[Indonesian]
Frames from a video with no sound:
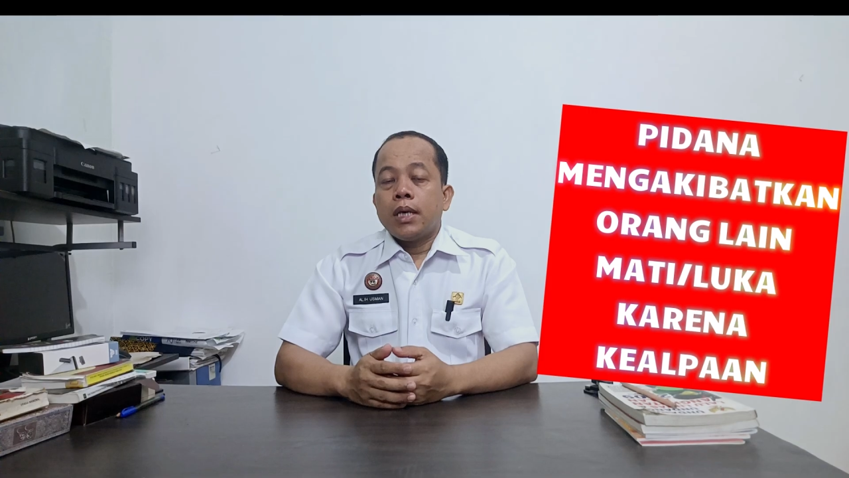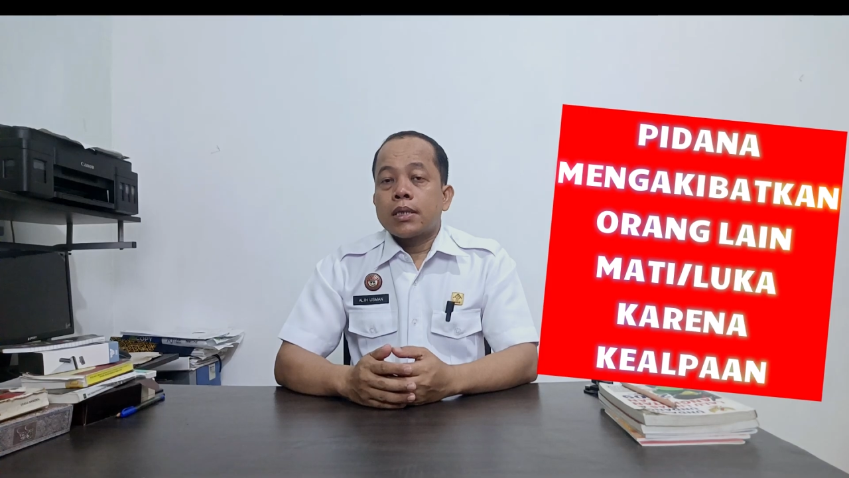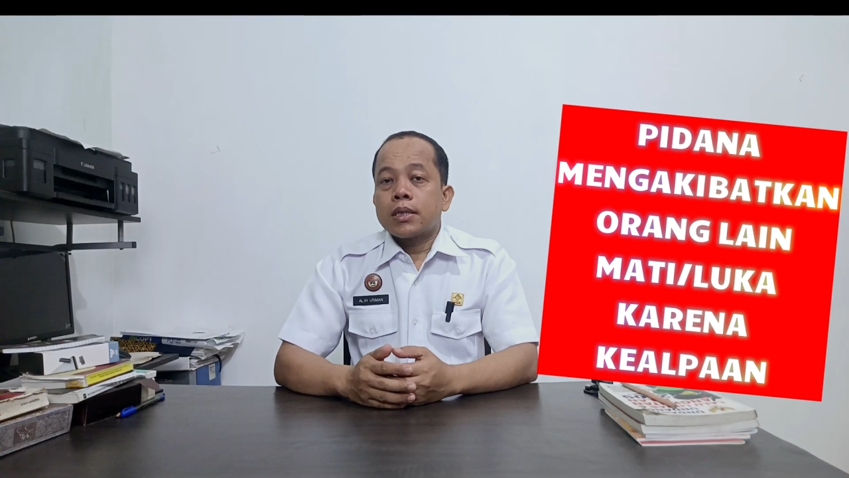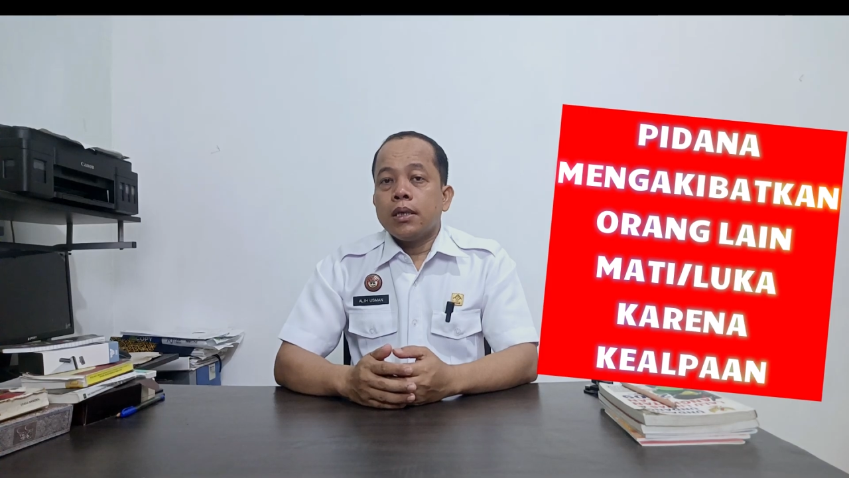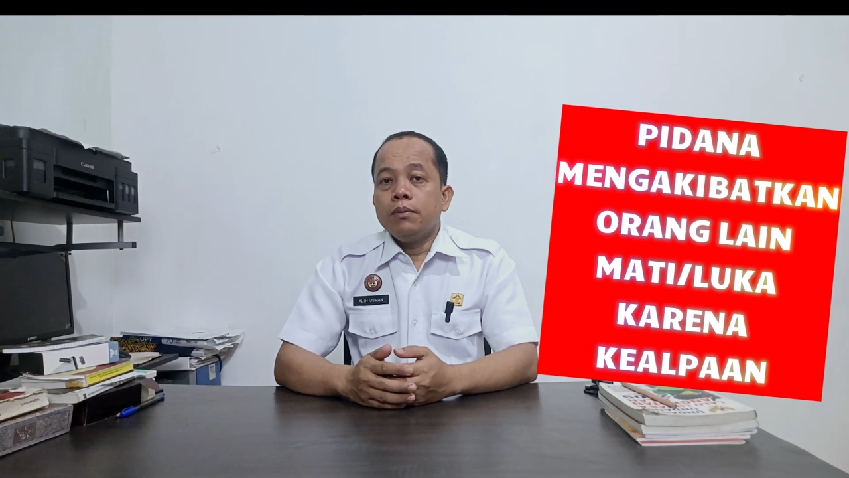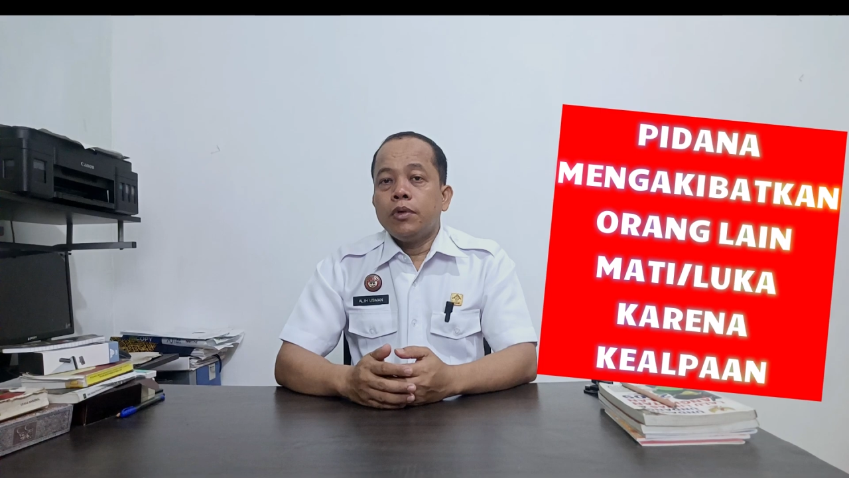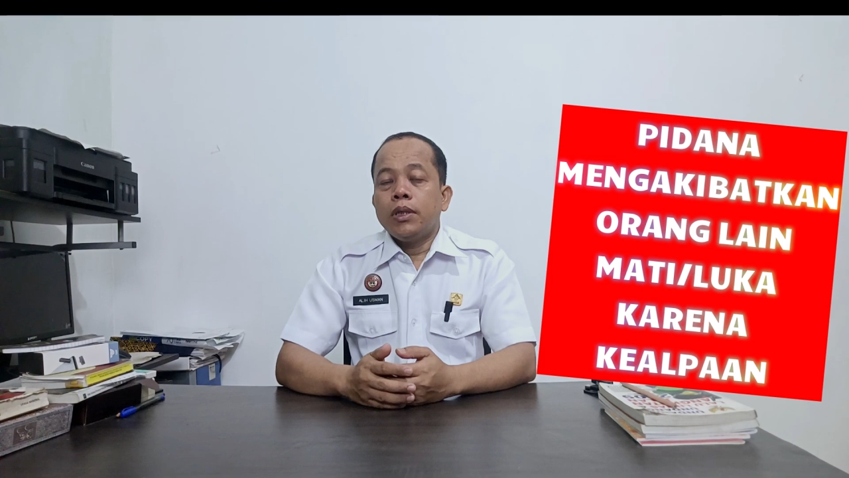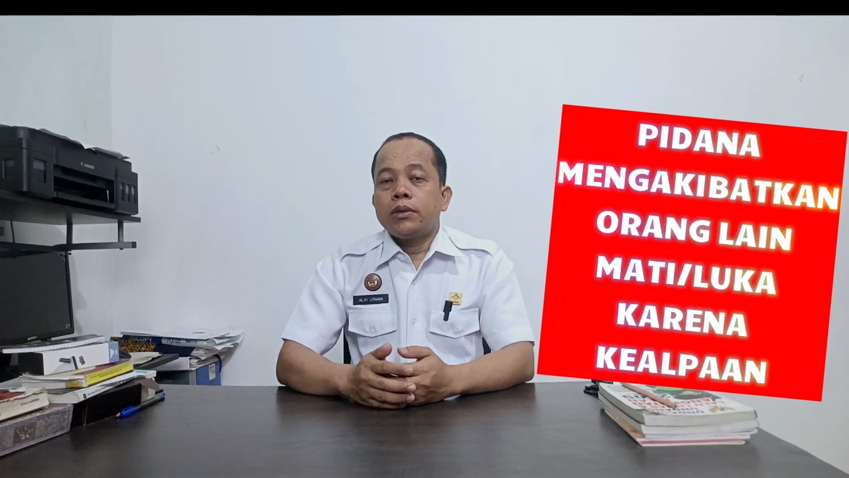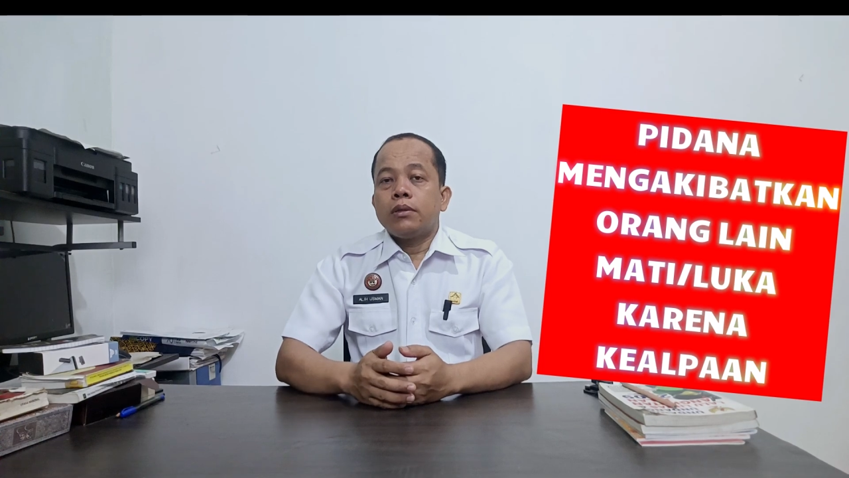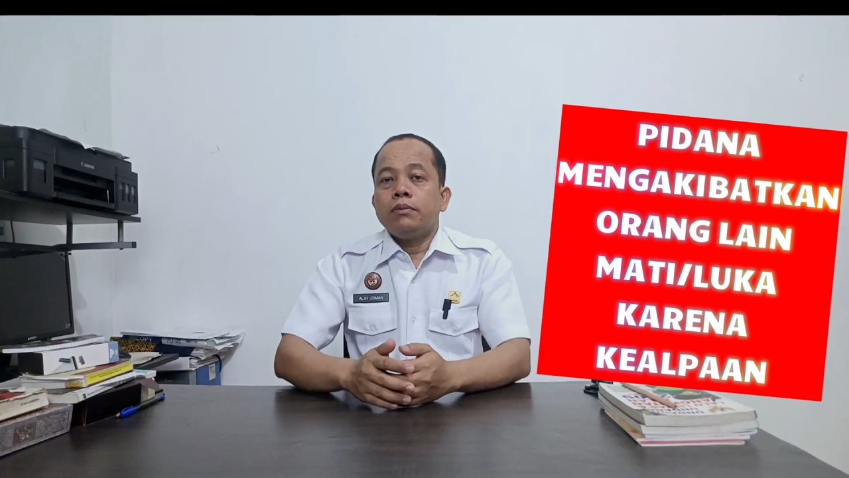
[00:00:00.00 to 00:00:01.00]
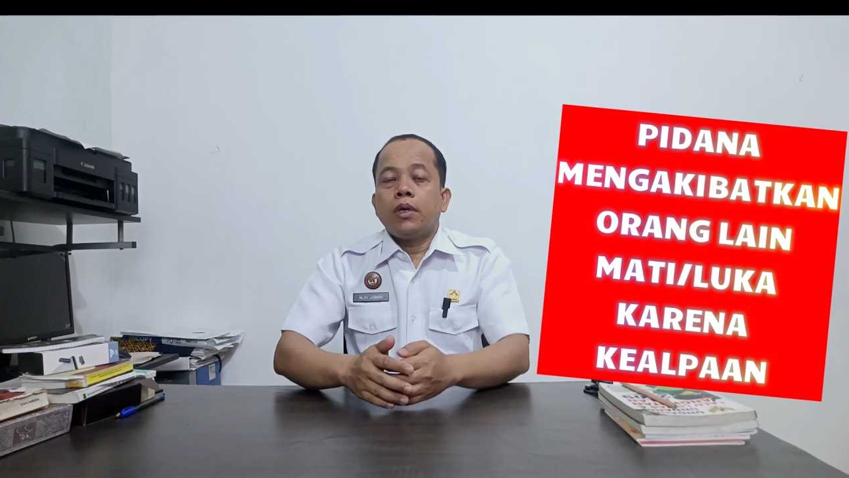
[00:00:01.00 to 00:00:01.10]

Assalamualaikum